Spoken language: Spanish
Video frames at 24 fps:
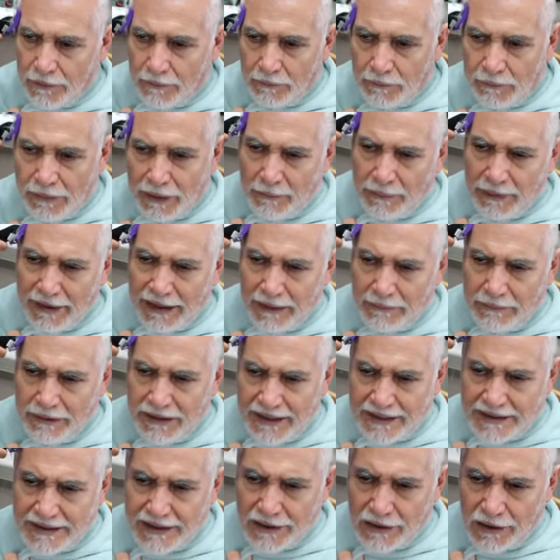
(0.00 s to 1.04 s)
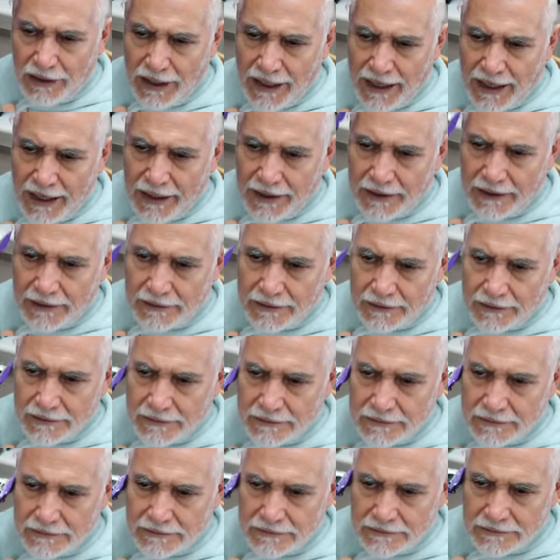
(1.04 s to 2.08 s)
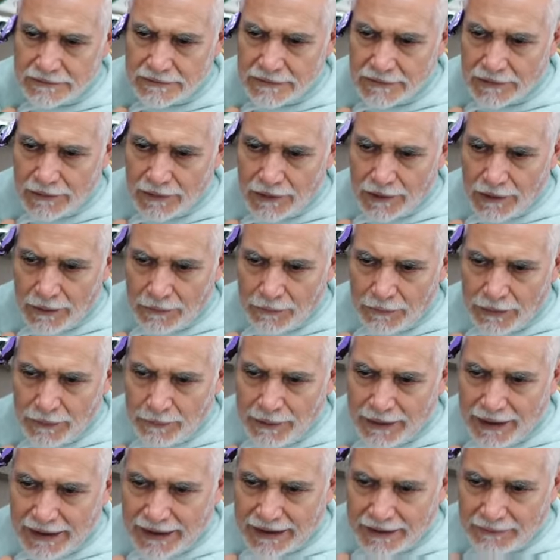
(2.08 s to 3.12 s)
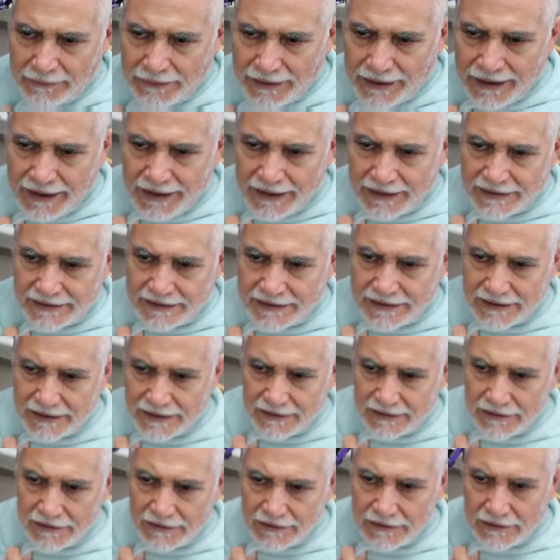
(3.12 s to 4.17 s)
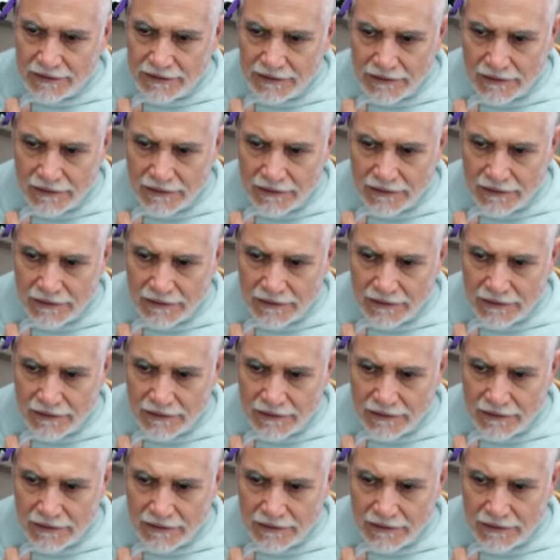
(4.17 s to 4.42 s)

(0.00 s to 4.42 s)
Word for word: ven para que mire señora eh. ven para que veas para que aprenda